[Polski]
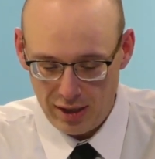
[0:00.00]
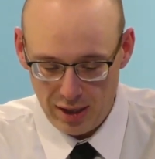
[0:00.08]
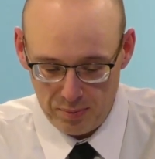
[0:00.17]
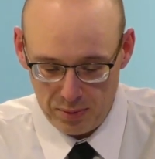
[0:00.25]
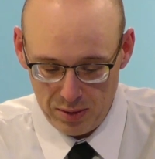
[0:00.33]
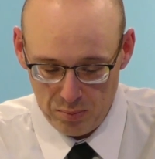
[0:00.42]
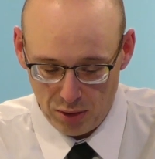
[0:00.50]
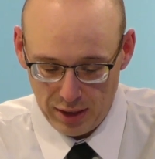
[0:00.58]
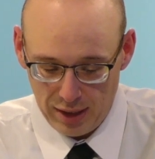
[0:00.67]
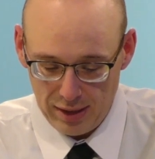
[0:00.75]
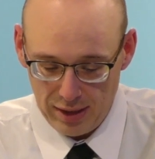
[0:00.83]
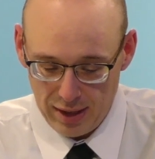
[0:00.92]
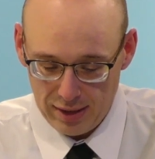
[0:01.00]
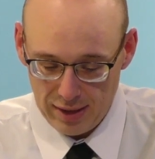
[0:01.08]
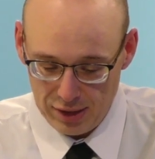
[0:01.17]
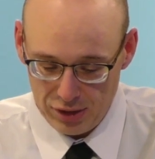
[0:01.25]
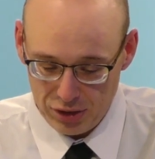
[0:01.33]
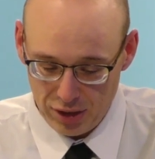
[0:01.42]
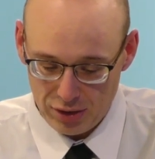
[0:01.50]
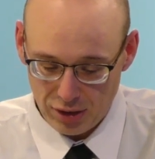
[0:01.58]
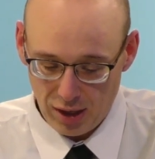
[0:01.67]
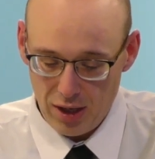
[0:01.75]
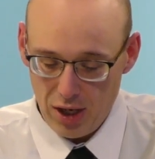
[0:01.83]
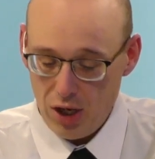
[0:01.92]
je, ponad 1 trzecia.